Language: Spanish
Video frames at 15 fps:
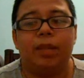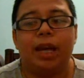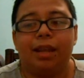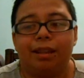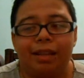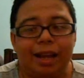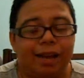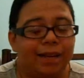
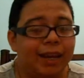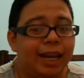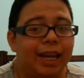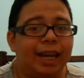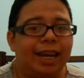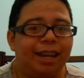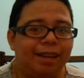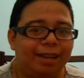Está
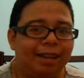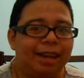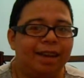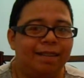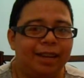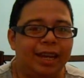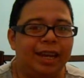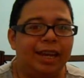bien,
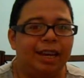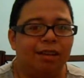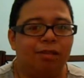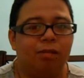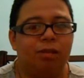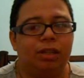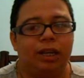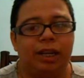está bien, les
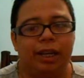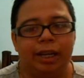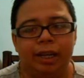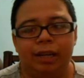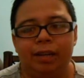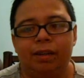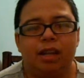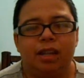
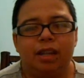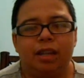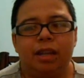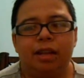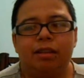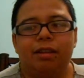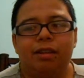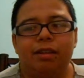contaré.
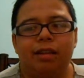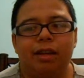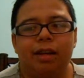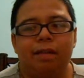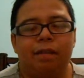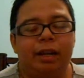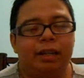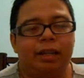Dexter se
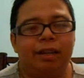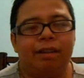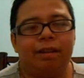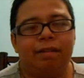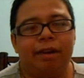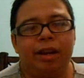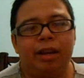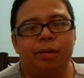levanta y
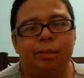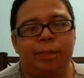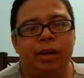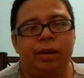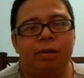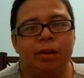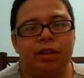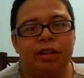se ve al
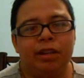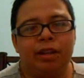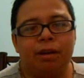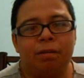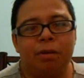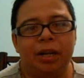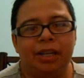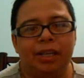espejo y se
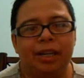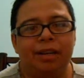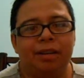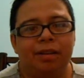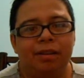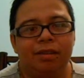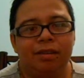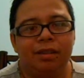da
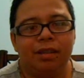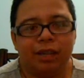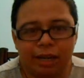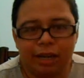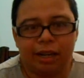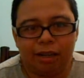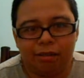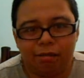cuenta
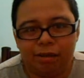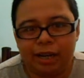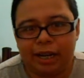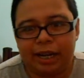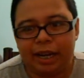que es una